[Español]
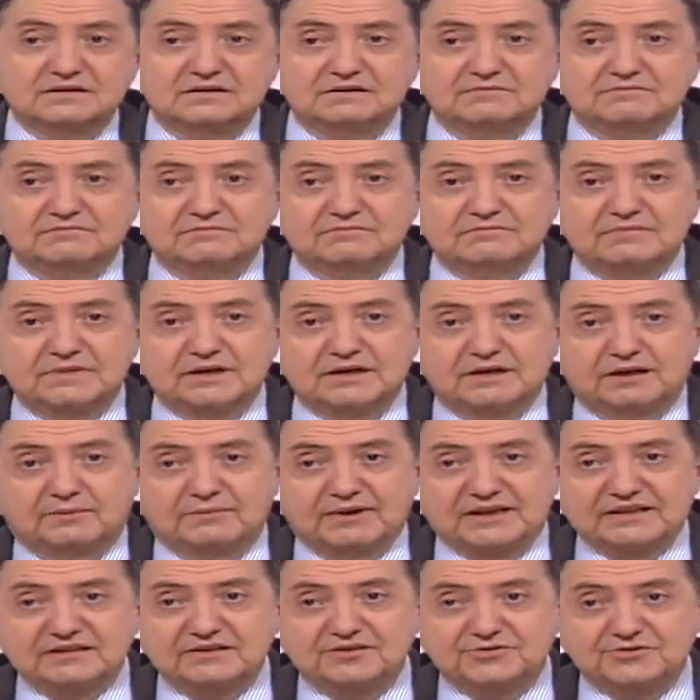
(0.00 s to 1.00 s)
mm, la
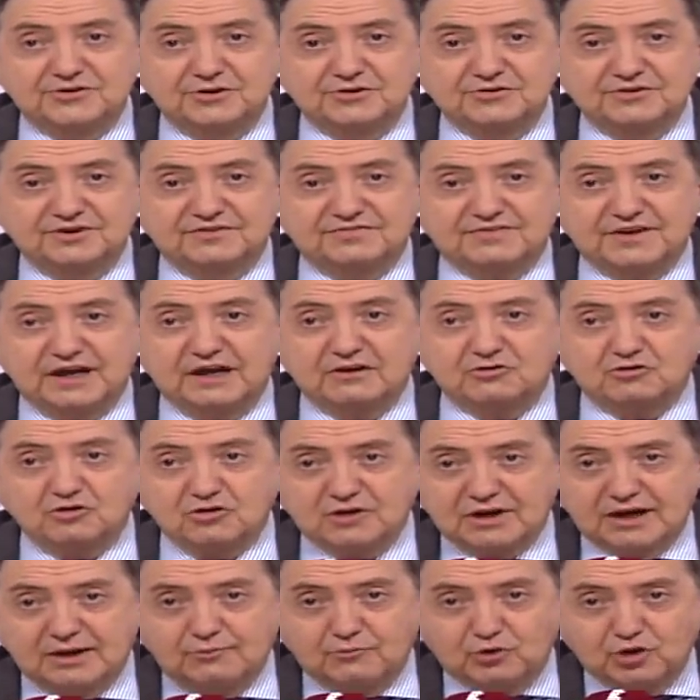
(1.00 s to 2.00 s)
maldición de Franco
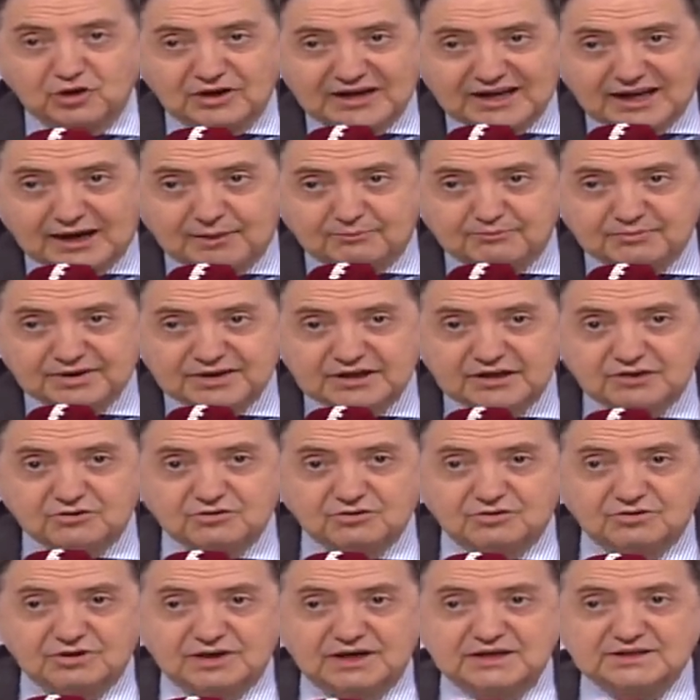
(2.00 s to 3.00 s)
Camon la
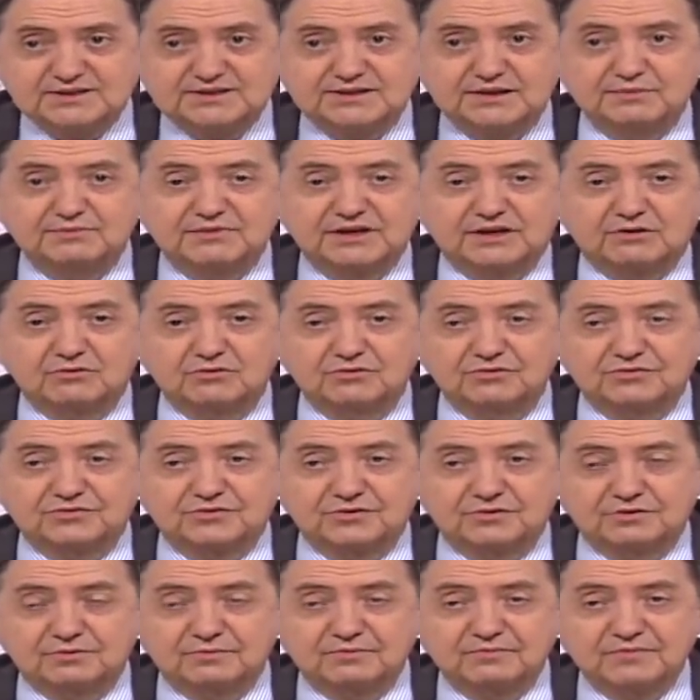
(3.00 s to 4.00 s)
aplico a este
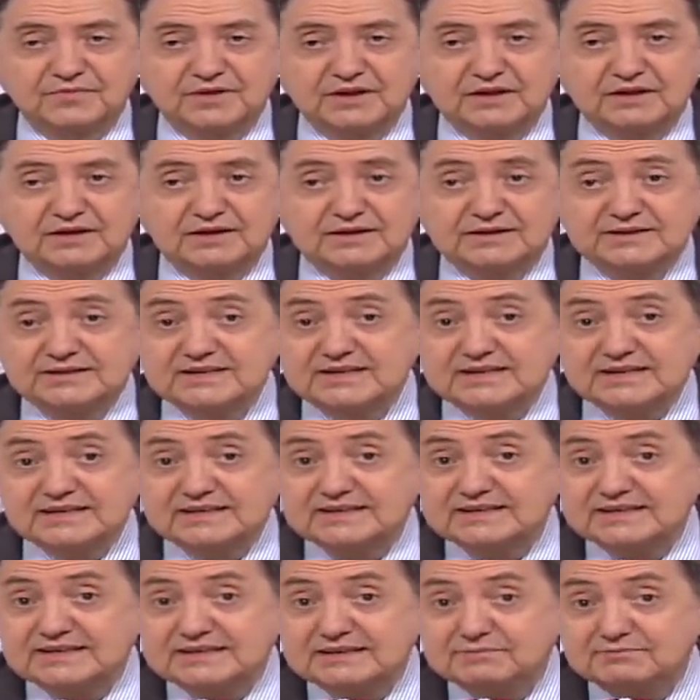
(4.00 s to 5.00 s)
merluzo, ni,
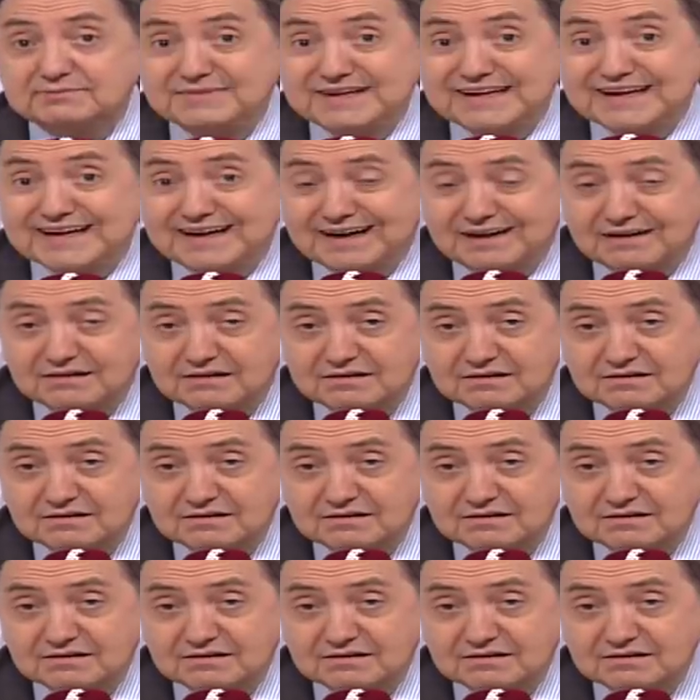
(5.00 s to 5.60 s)
ni mira,